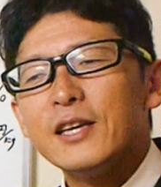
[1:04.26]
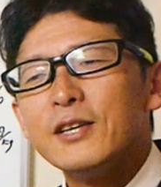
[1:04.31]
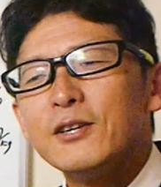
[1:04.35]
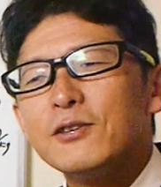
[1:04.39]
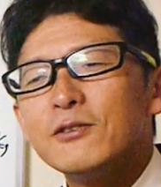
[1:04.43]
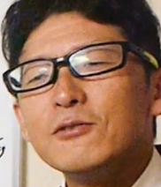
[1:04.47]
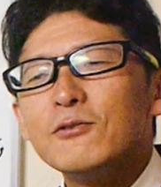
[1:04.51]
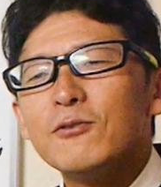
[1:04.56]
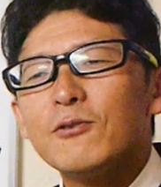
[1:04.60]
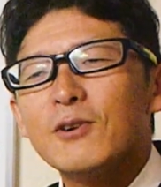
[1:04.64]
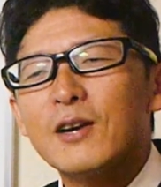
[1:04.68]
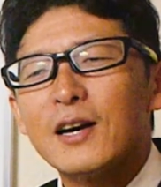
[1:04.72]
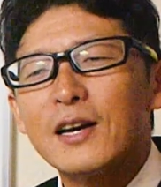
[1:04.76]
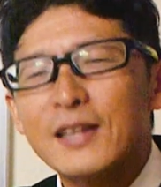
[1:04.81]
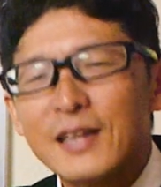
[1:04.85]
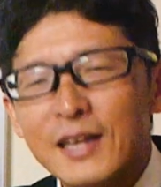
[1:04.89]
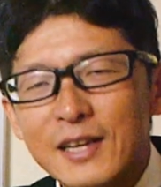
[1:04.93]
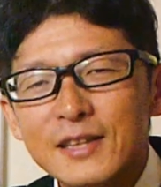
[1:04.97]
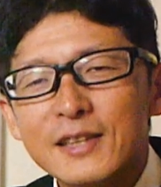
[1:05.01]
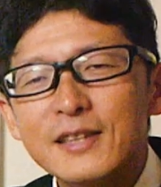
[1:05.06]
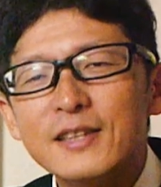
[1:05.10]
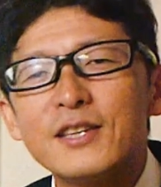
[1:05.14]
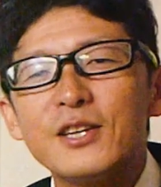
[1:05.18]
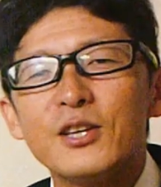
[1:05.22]
いくのか
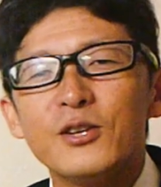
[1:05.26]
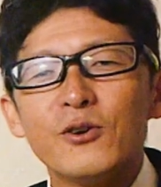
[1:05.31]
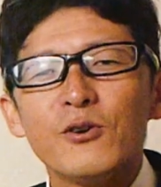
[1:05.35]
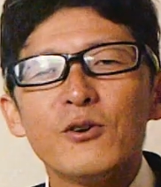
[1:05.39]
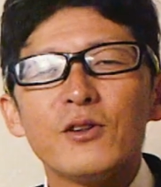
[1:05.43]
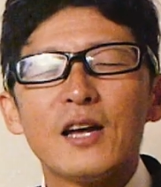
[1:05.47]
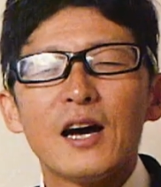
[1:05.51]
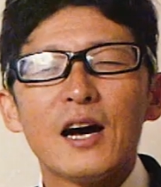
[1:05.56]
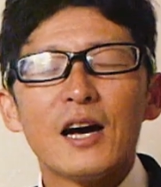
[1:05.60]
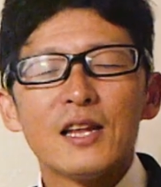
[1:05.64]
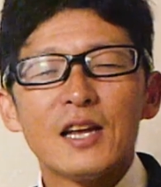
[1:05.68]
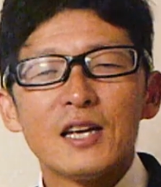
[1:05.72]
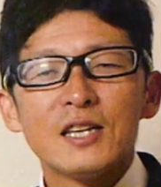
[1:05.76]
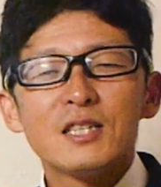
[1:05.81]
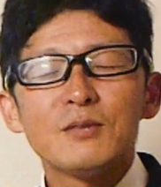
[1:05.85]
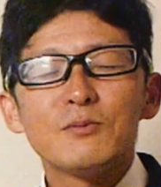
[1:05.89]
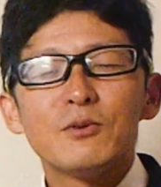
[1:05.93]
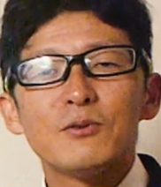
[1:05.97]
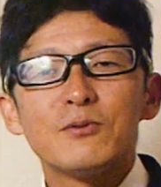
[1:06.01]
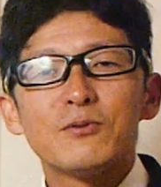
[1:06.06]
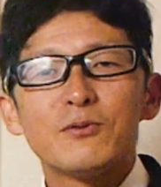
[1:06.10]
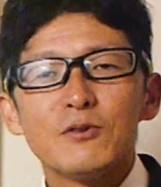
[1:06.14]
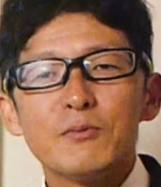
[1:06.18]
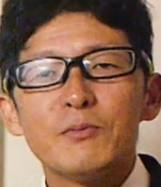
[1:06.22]
なっていうような話
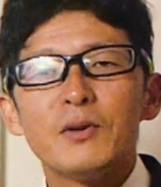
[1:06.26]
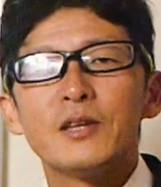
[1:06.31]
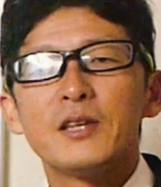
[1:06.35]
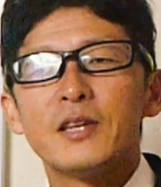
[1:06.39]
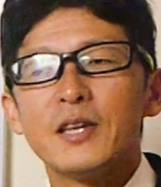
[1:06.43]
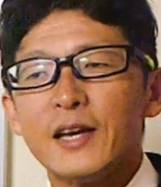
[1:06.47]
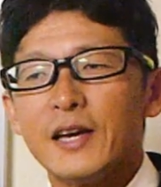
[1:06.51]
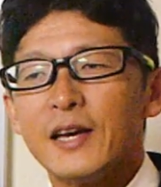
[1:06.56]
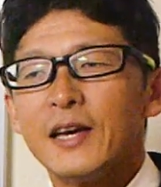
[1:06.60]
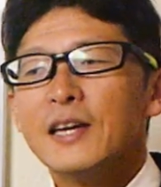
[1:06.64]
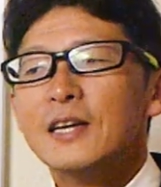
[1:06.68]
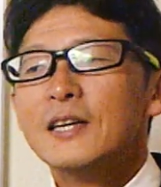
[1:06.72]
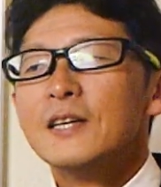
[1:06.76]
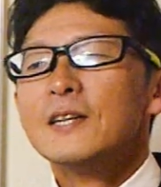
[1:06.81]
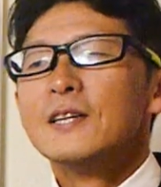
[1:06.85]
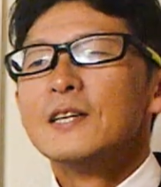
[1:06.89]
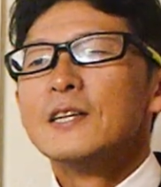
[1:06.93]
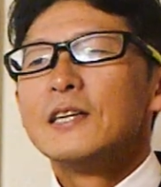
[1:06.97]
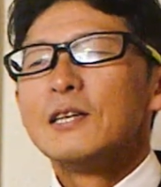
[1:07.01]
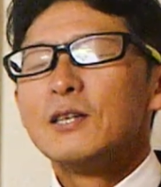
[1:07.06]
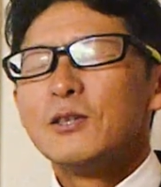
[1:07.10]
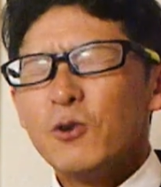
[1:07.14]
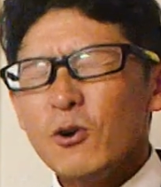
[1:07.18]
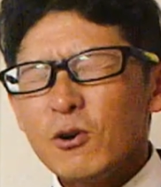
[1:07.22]
も含めて
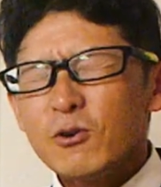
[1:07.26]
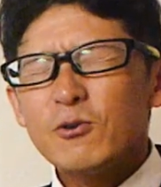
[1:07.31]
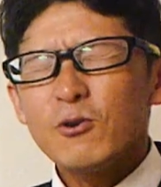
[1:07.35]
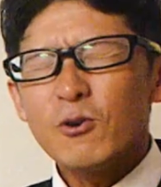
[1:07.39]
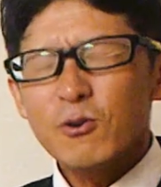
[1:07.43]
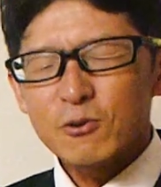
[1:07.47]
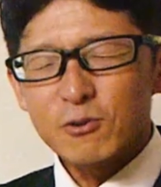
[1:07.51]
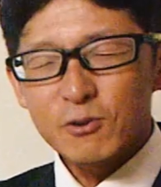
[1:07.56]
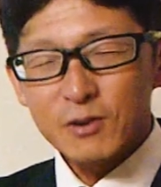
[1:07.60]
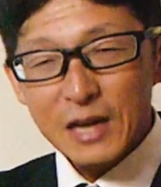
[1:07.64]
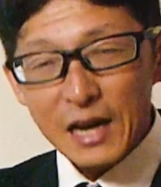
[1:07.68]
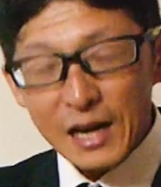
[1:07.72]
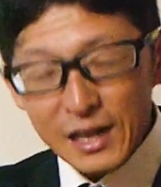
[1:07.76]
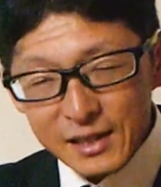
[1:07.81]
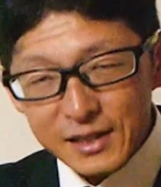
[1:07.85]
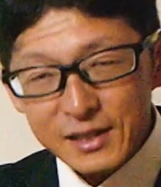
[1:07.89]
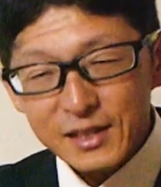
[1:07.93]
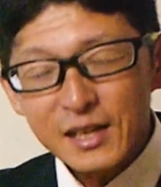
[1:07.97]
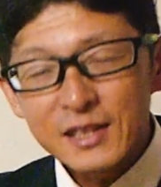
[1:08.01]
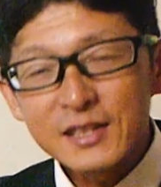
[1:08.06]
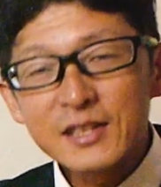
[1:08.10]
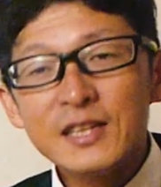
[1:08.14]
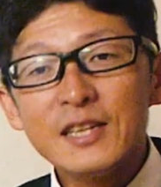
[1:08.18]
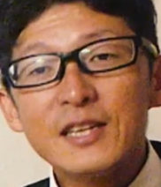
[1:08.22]
ごくごく簡
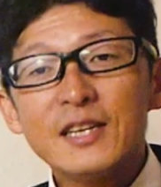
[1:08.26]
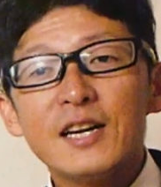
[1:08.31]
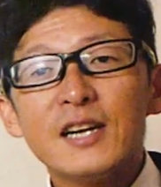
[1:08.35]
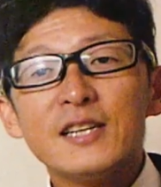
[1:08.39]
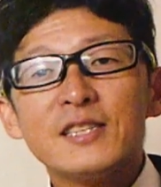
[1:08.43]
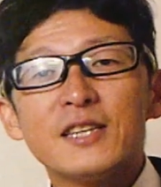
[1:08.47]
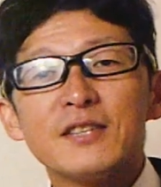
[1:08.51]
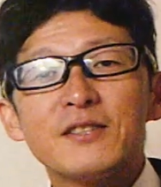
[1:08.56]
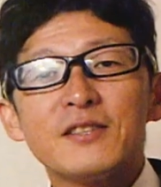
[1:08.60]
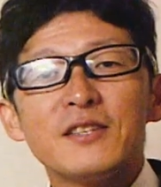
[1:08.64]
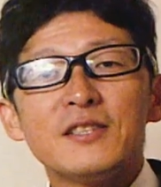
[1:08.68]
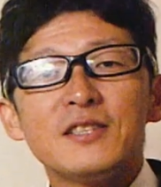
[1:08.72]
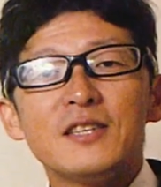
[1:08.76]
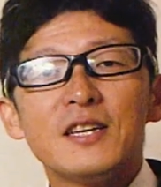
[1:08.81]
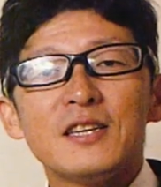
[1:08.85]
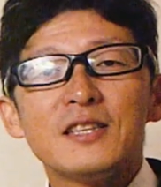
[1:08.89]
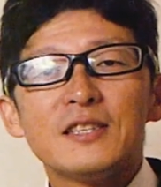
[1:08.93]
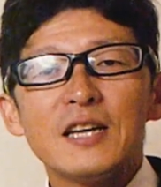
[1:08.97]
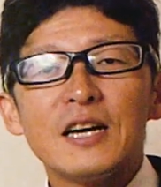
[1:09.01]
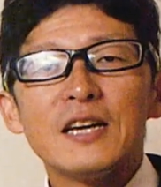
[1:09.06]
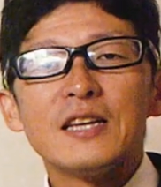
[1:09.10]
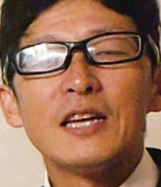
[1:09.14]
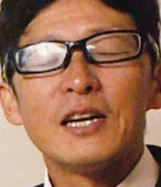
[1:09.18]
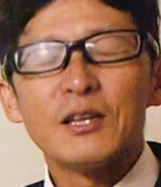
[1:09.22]
単に解説してい
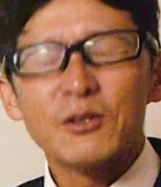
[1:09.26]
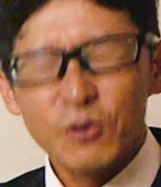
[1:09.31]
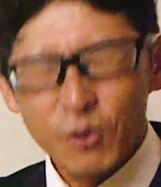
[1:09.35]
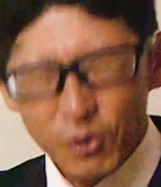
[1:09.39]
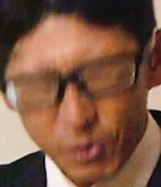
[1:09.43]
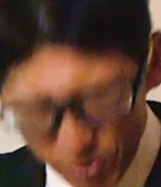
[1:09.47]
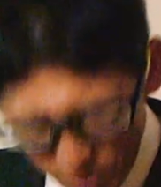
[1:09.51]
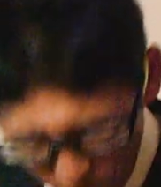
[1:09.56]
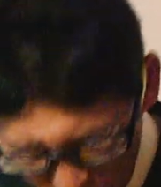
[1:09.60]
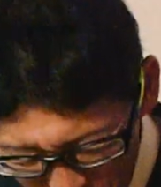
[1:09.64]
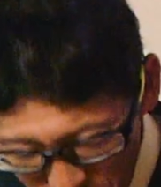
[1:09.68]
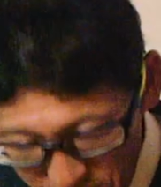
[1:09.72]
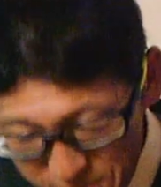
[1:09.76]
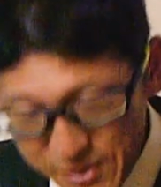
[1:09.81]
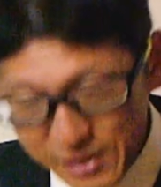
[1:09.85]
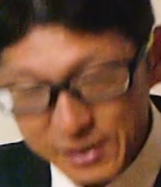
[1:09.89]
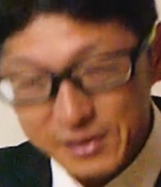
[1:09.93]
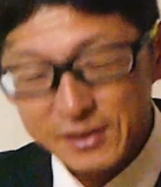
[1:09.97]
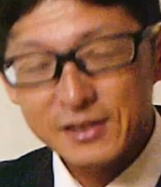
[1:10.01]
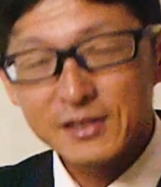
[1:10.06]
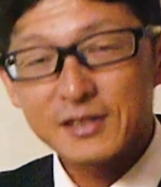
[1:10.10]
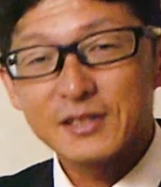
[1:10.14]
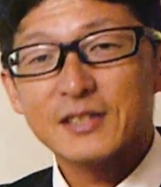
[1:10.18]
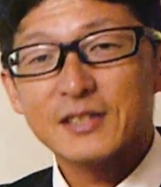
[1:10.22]
きたいなと思いま
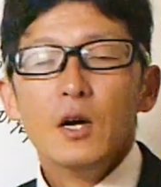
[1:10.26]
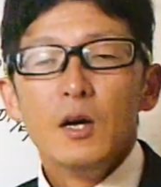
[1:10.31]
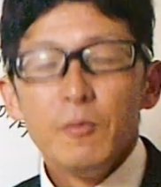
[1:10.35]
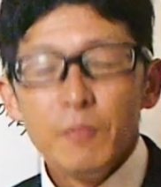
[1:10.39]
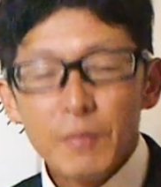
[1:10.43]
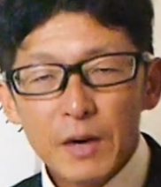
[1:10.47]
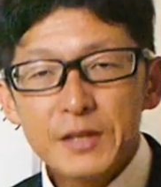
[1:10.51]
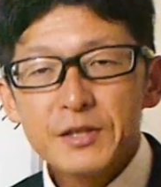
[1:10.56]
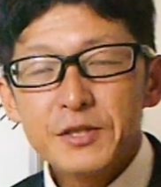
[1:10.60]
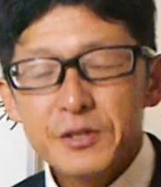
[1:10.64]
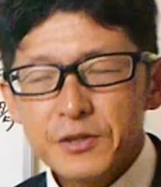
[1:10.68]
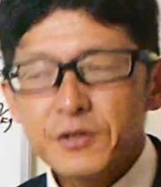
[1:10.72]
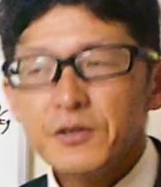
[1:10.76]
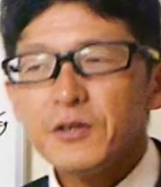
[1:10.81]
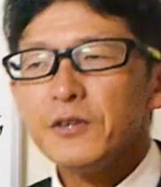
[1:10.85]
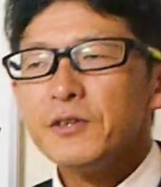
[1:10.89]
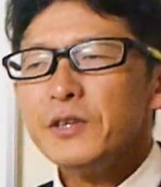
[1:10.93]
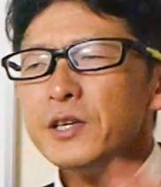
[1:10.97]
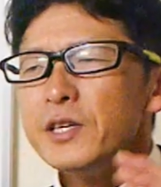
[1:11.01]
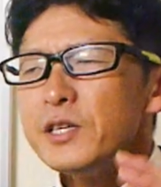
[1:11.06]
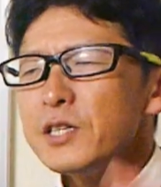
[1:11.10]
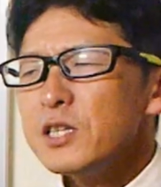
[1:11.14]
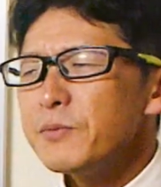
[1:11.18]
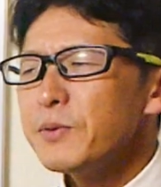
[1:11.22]
すまず
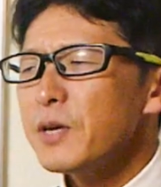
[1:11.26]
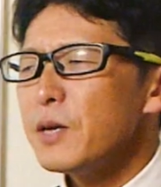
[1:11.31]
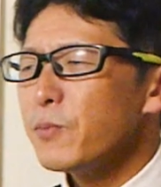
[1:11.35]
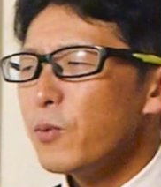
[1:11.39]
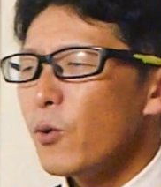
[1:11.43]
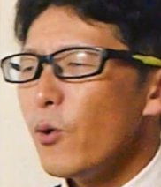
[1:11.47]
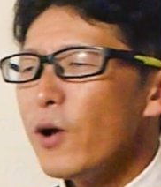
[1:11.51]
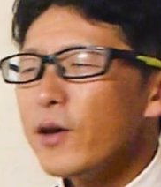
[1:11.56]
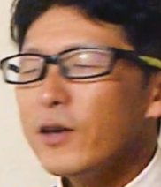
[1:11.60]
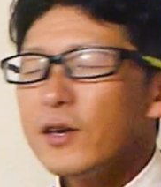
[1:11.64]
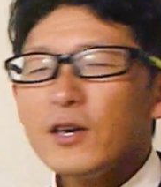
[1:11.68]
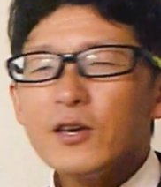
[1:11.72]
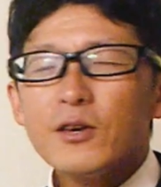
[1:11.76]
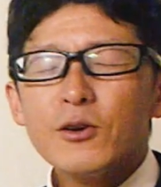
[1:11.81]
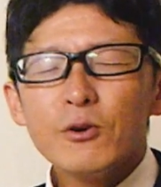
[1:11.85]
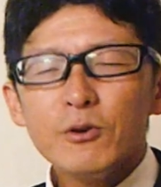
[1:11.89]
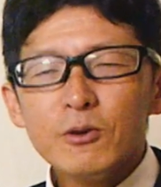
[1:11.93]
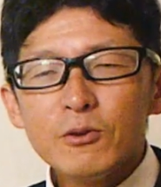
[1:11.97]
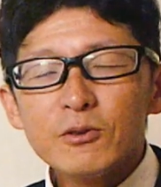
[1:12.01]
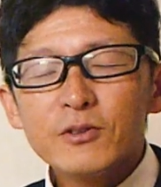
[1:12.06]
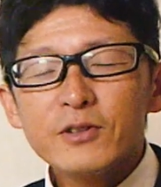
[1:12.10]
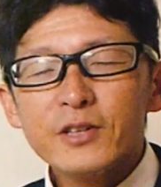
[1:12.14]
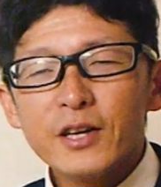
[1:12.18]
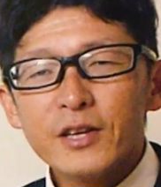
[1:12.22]
日米貿易
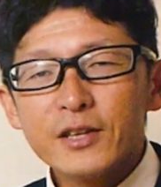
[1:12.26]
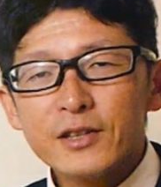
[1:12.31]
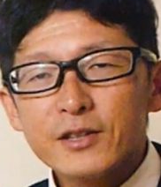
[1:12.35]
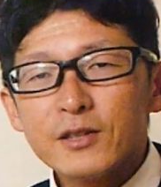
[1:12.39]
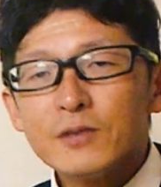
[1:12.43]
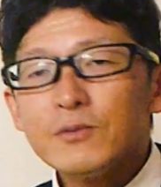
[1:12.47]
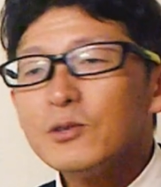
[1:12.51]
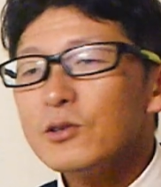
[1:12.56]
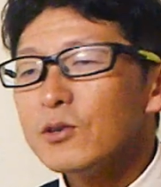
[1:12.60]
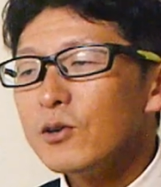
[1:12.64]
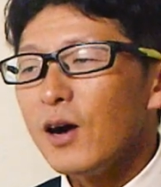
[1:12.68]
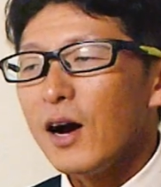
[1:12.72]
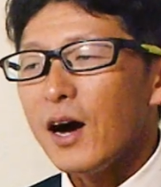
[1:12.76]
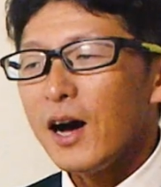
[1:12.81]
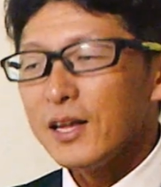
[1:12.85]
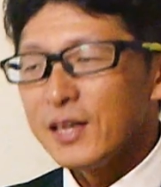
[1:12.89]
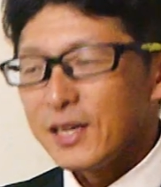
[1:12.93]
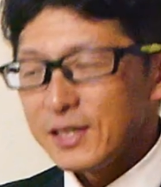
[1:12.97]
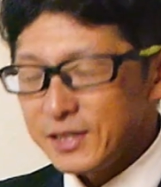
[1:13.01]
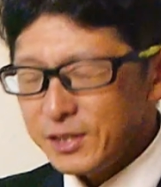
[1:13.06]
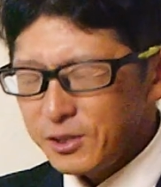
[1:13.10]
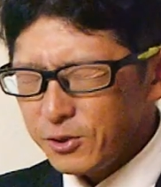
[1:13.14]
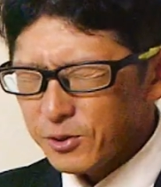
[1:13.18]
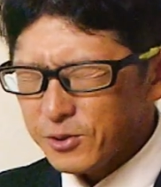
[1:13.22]
協定っていうものの
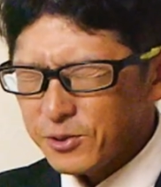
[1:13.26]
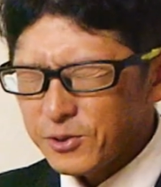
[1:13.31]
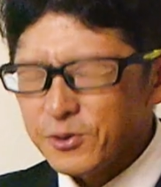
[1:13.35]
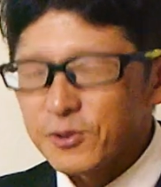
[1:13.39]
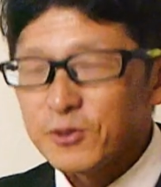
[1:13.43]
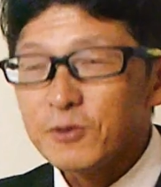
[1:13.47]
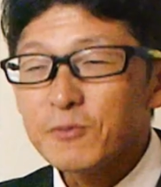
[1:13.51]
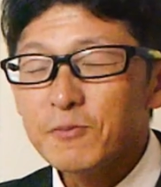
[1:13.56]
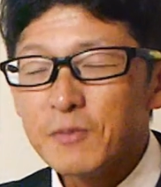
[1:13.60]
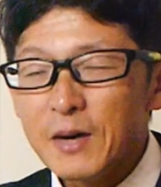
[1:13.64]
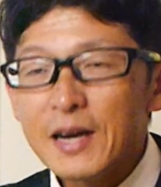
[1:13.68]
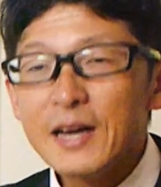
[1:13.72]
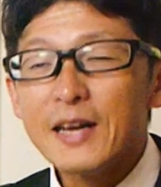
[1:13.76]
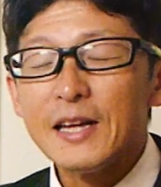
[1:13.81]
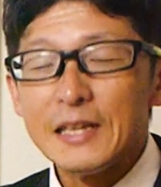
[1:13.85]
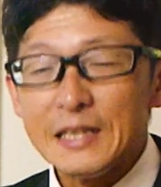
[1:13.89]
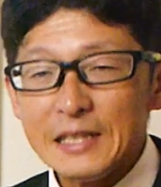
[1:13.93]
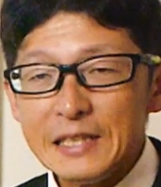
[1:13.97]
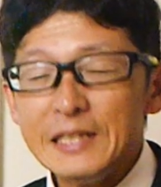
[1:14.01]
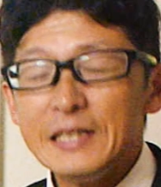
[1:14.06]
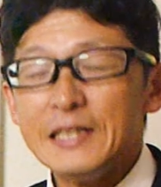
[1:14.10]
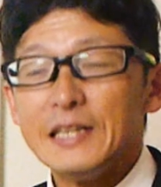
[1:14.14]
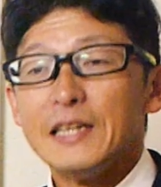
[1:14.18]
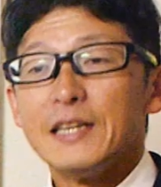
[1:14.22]
話をする前
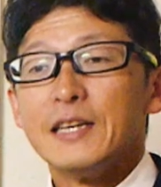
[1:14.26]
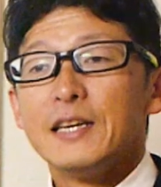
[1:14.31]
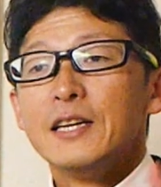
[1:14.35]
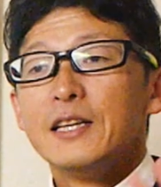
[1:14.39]
に